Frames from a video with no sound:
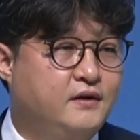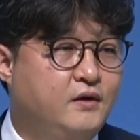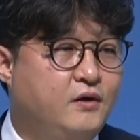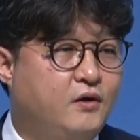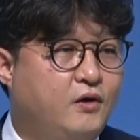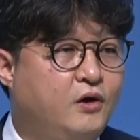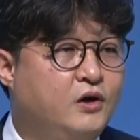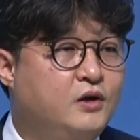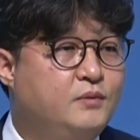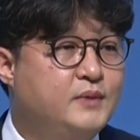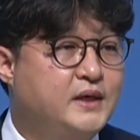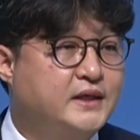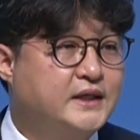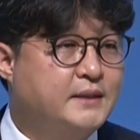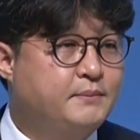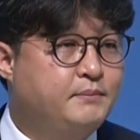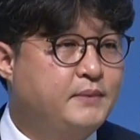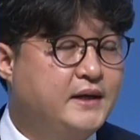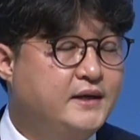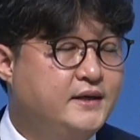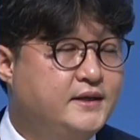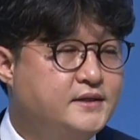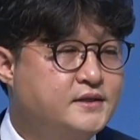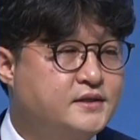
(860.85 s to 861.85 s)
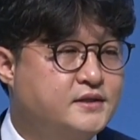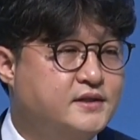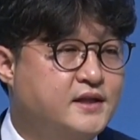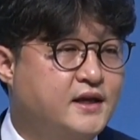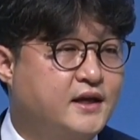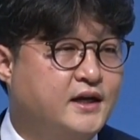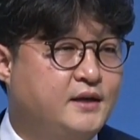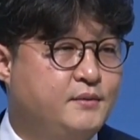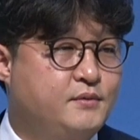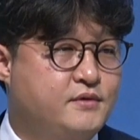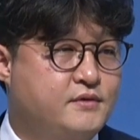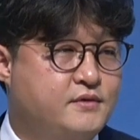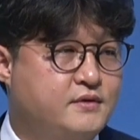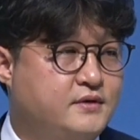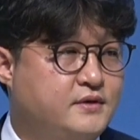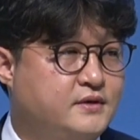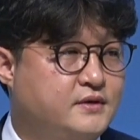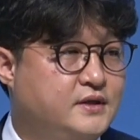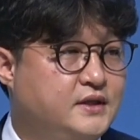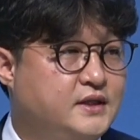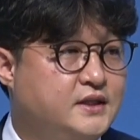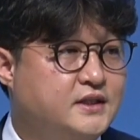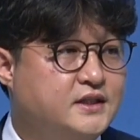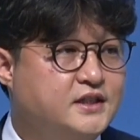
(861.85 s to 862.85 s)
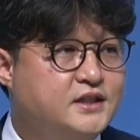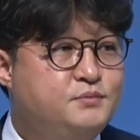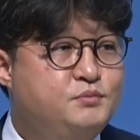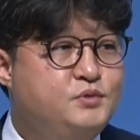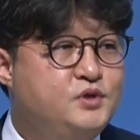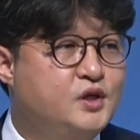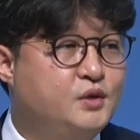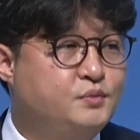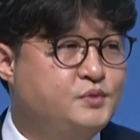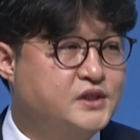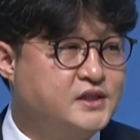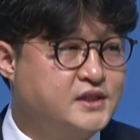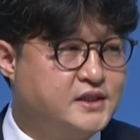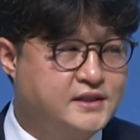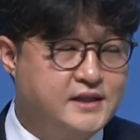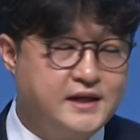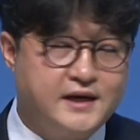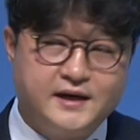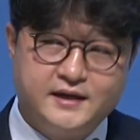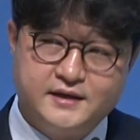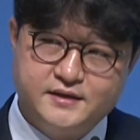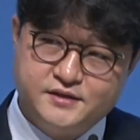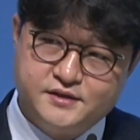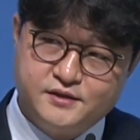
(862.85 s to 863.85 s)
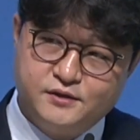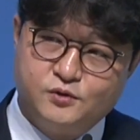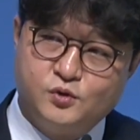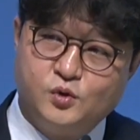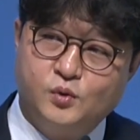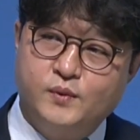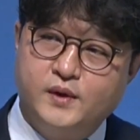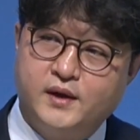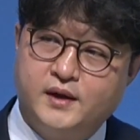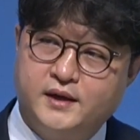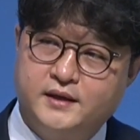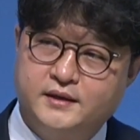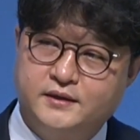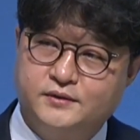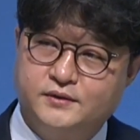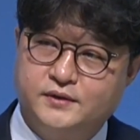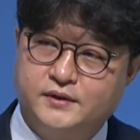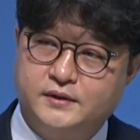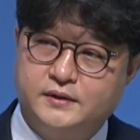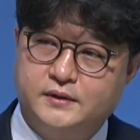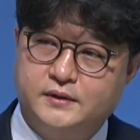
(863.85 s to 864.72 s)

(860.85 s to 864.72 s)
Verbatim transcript: 얼마나 빨리 지나가면서 의미 없이 지나가는지를 고백하는 거예요.